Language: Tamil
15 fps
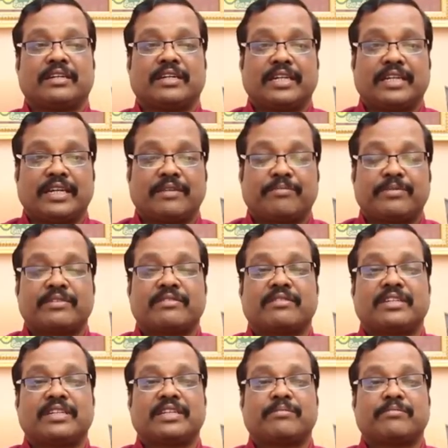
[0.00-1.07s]
என்னையா இப்படி
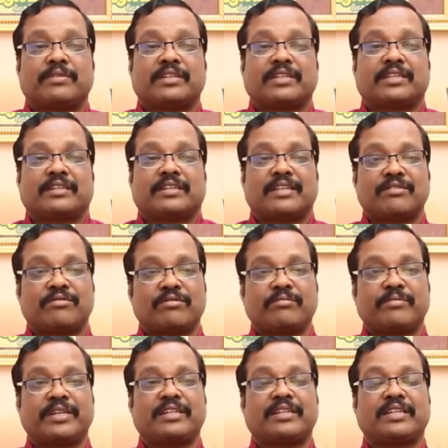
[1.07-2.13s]
சொல்கிறீங்கம்பாங்க அதாவது உண்மை